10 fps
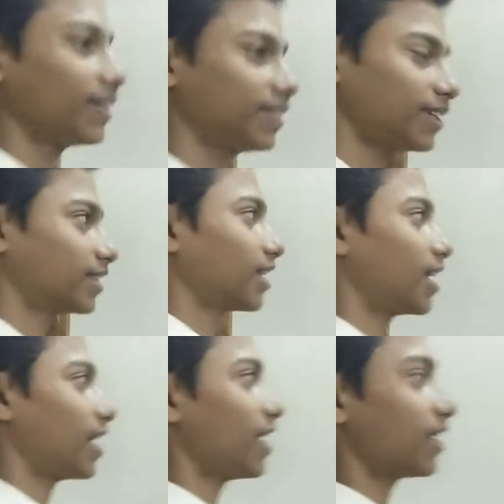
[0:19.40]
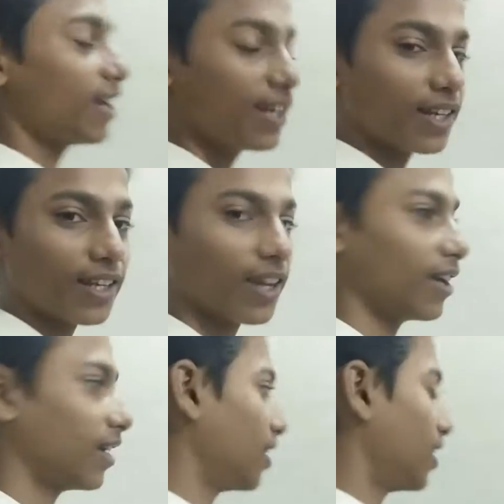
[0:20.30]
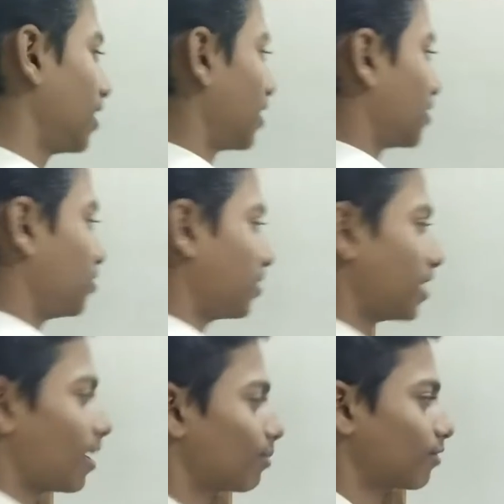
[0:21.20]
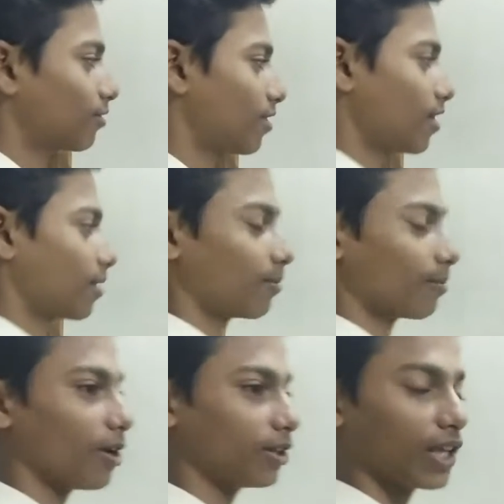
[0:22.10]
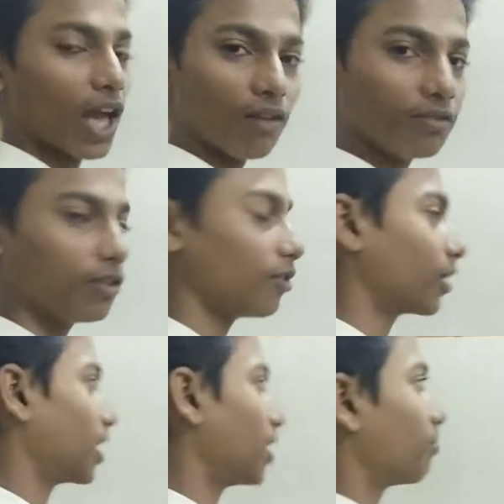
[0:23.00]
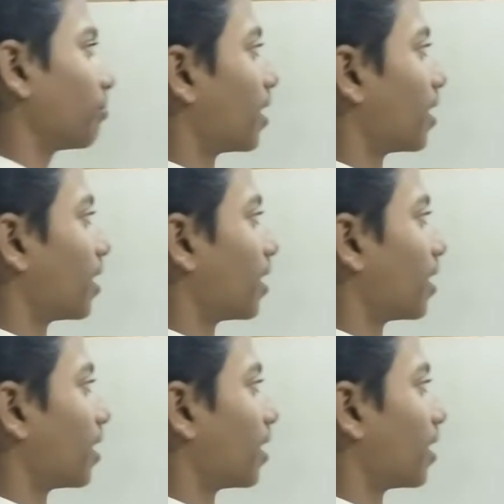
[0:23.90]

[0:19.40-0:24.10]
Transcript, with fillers: आज देखते हैं एक नई ट्रिक जो कि आपको बहुत ही हेल्पफुल होगी